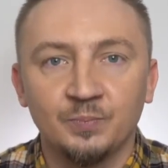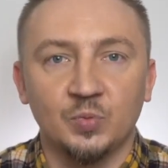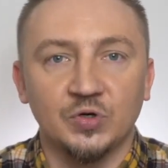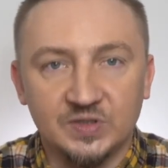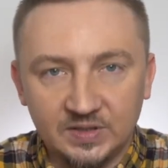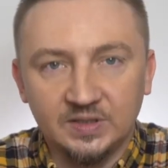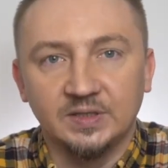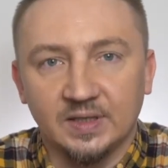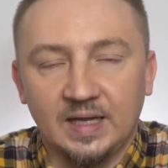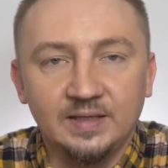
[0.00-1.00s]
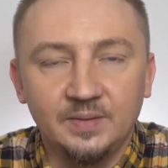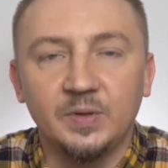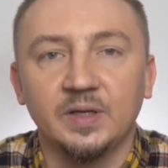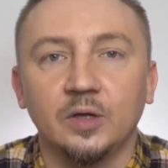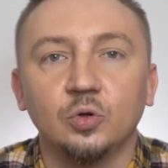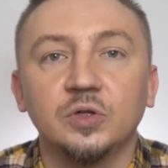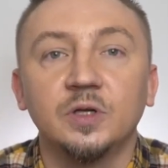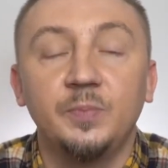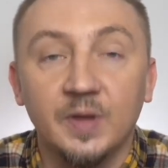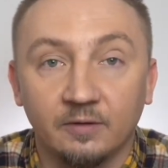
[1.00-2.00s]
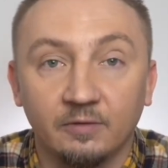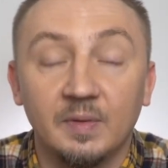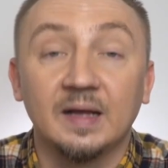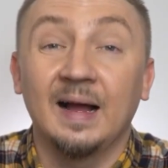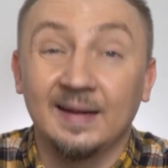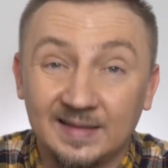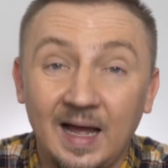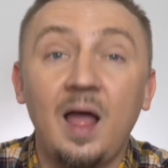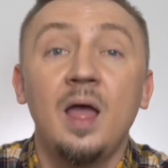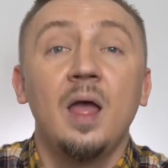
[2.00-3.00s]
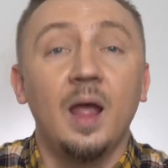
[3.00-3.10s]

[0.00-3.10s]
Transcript: Просто Нидерланды передадут их первыми. Когда?